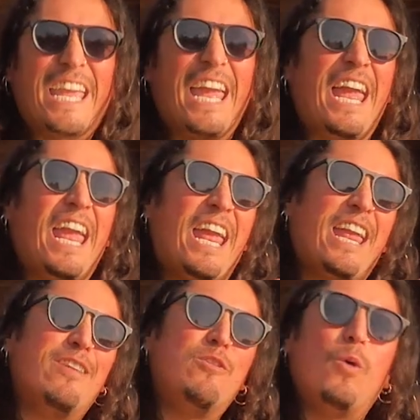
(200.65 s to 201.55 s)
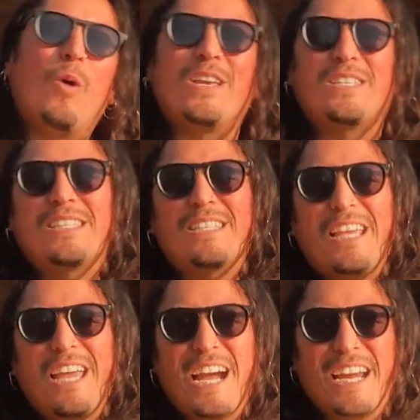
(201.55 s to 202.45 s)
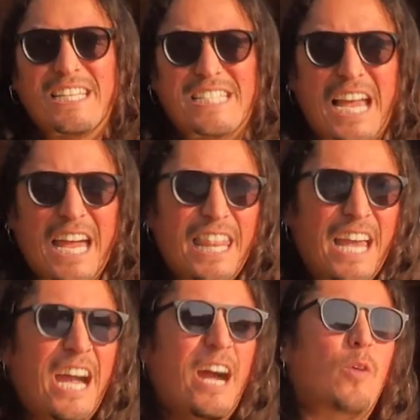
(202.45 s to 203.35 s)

que no es eh, agraciada,